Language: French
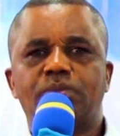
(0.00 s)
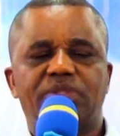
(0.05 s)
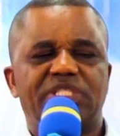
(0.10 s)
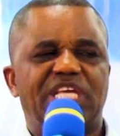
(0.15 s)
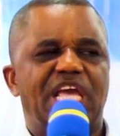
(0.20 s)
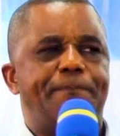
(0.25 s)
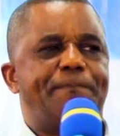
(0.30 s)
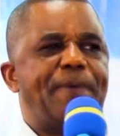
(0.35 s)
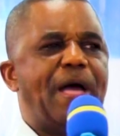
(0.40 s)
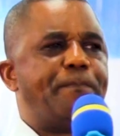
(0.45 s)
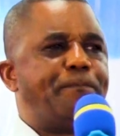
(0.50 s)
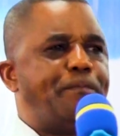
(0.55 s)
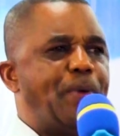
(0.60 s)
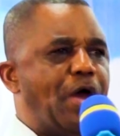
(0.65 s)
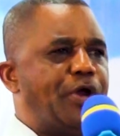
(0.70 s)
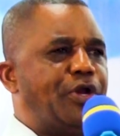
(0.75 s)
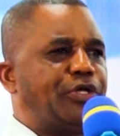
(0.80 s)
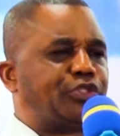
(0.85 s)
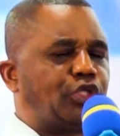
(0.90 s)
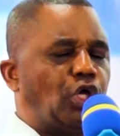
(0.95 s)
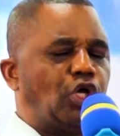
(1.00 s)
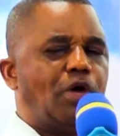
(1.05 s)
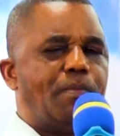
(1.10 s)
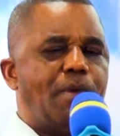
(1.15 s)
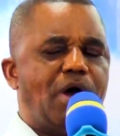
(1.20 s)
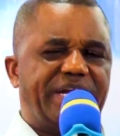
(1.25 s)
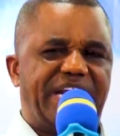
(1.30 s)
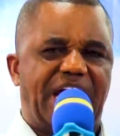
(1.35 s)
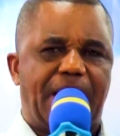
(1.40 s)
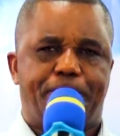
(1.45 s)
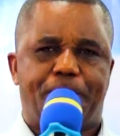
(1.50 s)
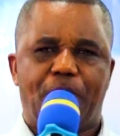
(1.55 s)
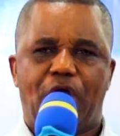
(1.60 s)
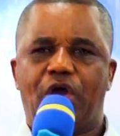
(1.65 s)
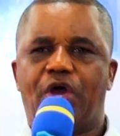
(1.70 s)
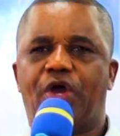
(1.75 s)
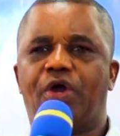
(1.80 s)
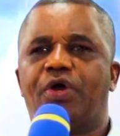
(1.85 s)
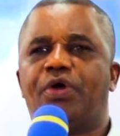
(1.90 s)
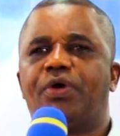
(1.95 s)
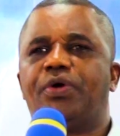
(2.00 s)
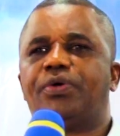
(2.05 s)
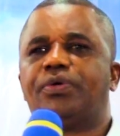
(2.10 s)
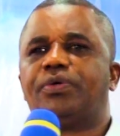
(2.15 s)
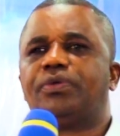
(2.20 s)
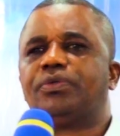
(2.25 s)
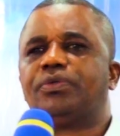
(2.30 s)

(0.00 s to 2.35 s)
N'ayez pas peur de ce que le monde a peur.